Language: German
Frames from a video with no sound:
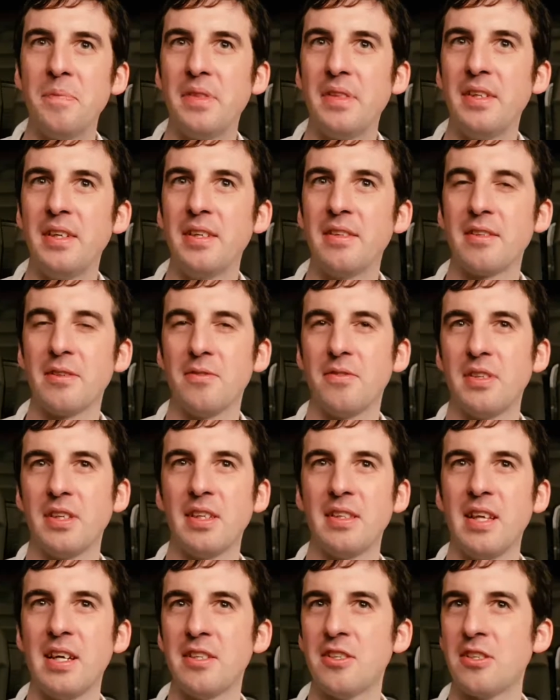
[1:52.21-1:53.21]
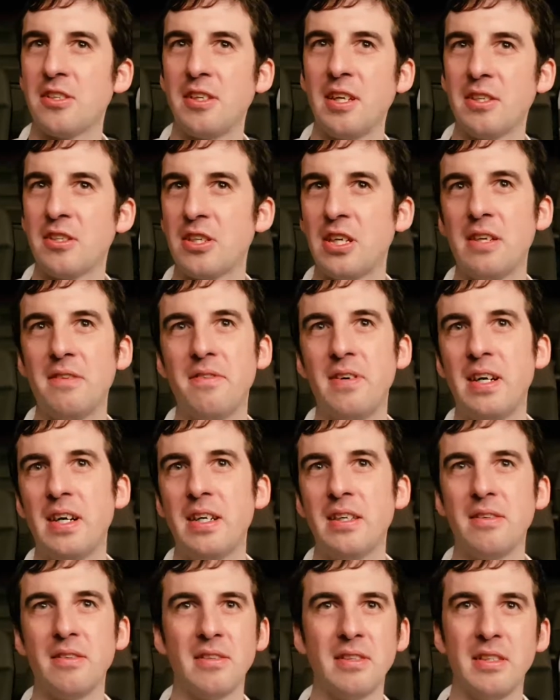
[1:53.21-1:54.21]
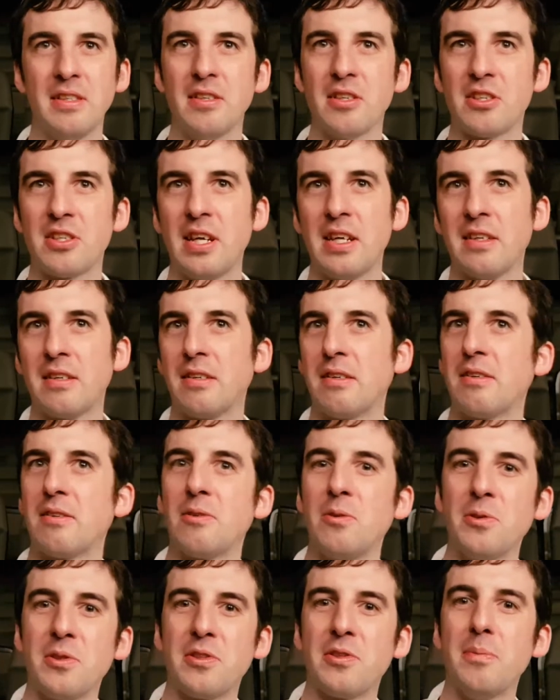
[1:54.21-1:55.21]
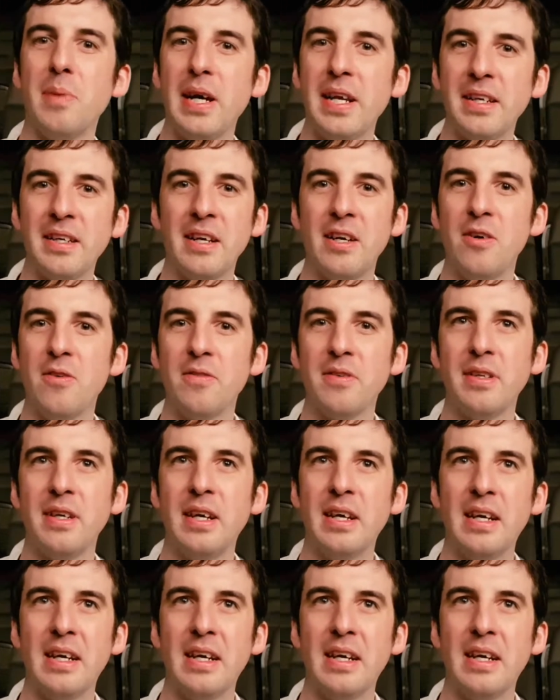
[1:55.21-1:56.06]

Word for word: die jetzt auf ihre Datscha fahren oder in der Stadt kurz zum Einkaufen.